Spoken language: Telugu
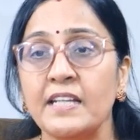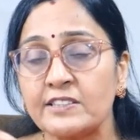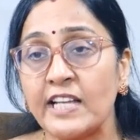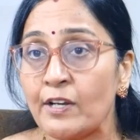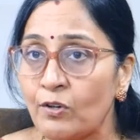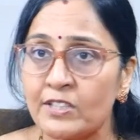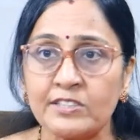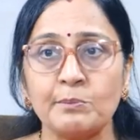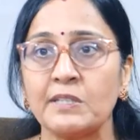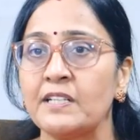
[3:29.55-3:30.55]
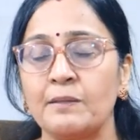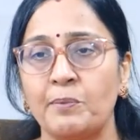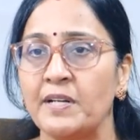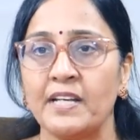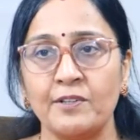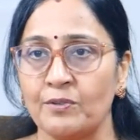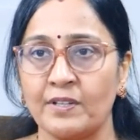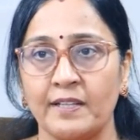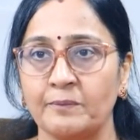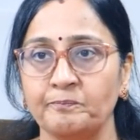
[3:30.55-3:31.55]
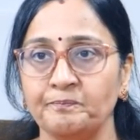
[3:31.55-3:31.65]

నీ సైకాలజీ మీద డిపెండ్ అయి ఉంటుంది